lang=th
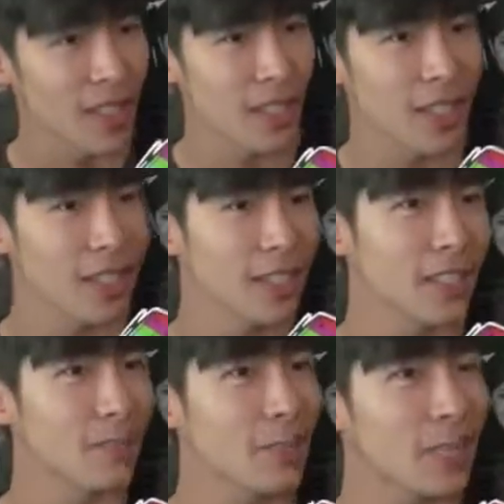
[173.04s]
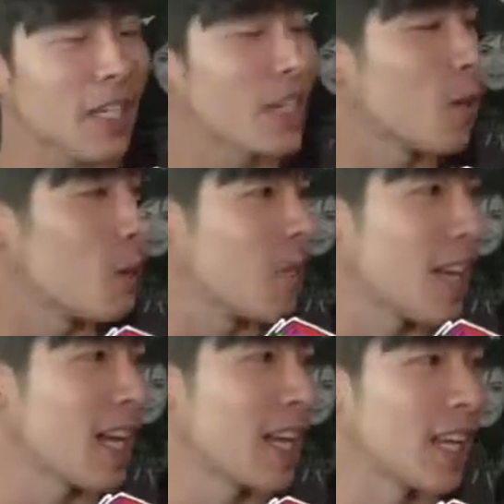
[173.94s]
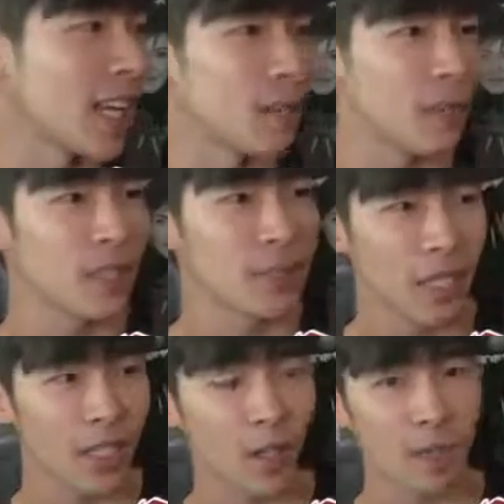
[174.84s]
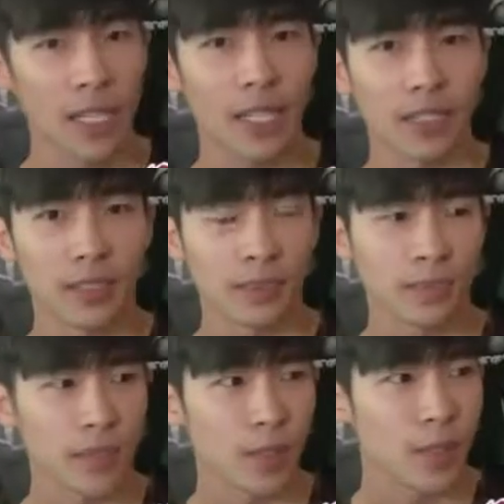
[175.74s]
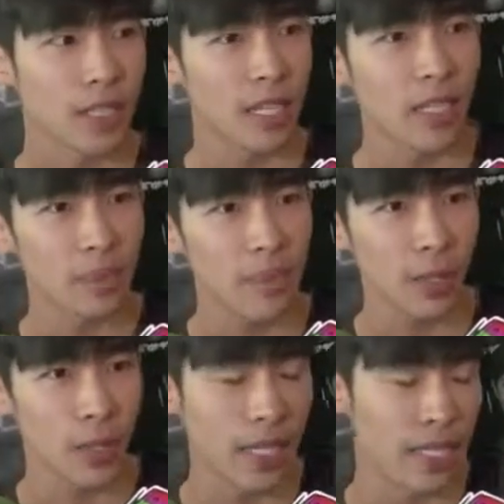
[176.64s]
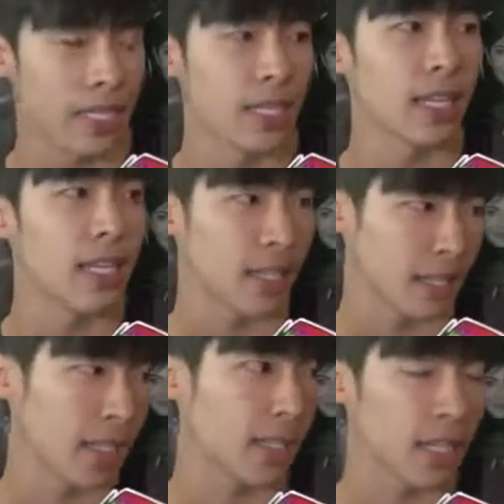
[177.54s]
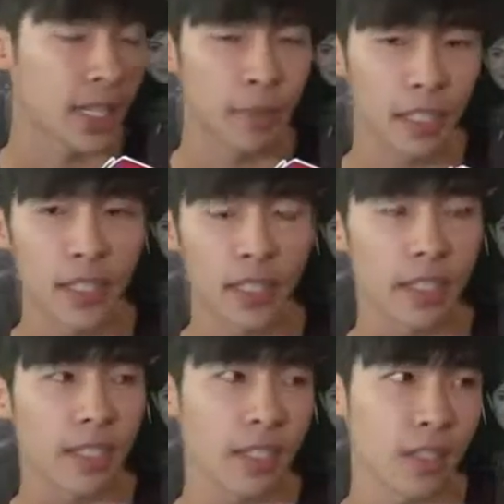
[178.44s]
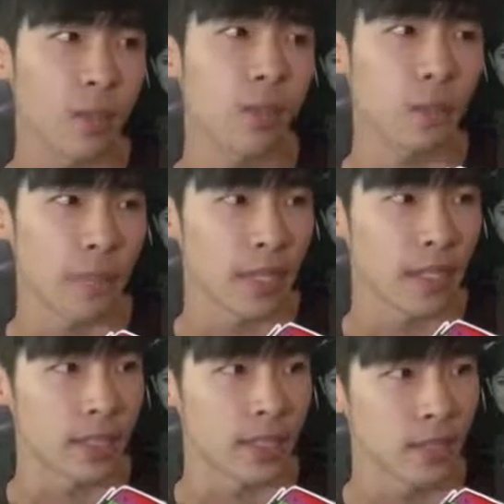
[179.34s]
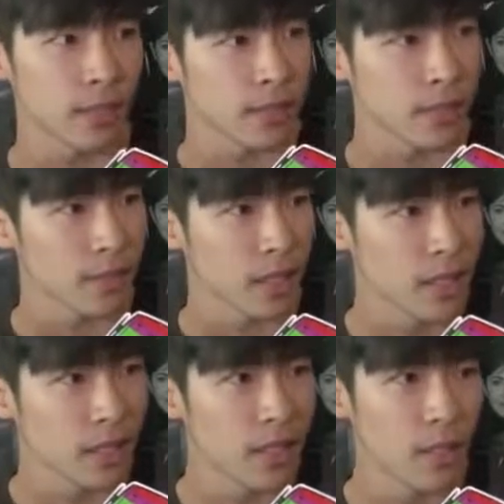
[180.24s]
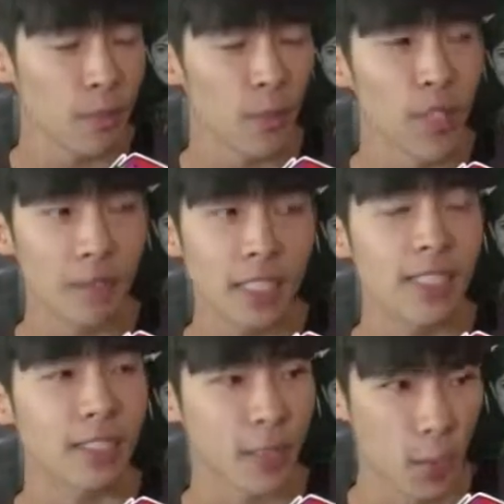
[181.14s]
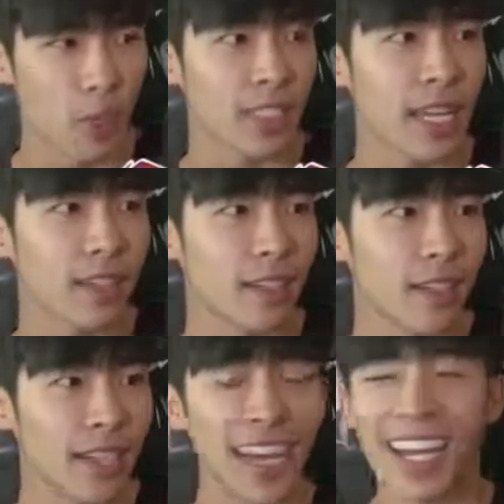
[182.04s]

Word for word: เอ้ยจริงๆไม่ไม่เคยคบฝรั่งนะครับจริงๆ ไม่เคยคบฝรั่ง ส่วนใหญ่ก็จะเป็นคนเอเชียอะไรอย่างเงี้ยครับที่เคยเคยคบคบกันญี่ปุ่นนี้มีสิทธิ์สูงกว่าชาติอื่น